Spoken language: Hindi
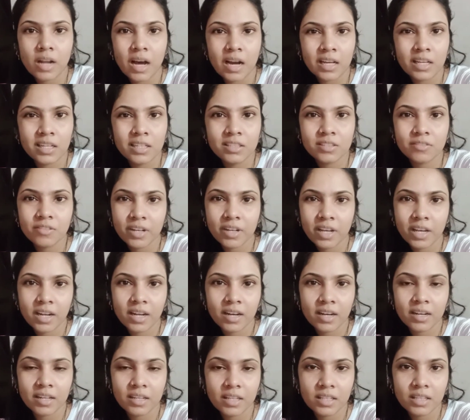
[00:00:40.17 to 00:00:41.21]
राखीज़ वगैरह
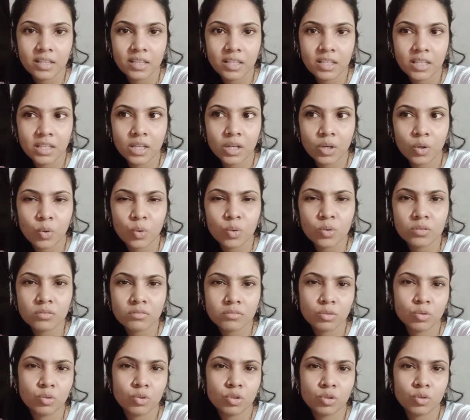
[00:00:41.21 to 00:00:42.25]
ख़रीदनी है और
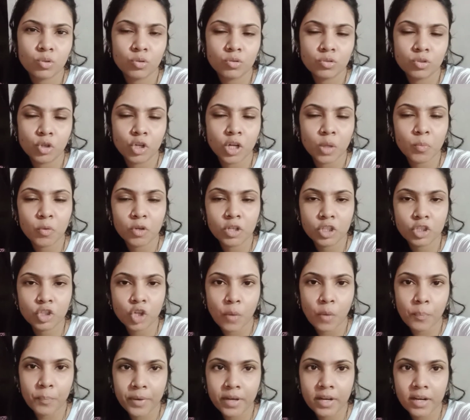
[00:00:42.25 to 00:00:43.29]
कुछ छोटी मोटी
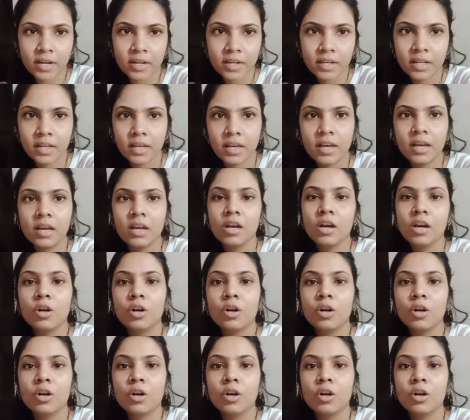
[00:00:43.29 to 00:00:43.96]
शॉपिंग करनी है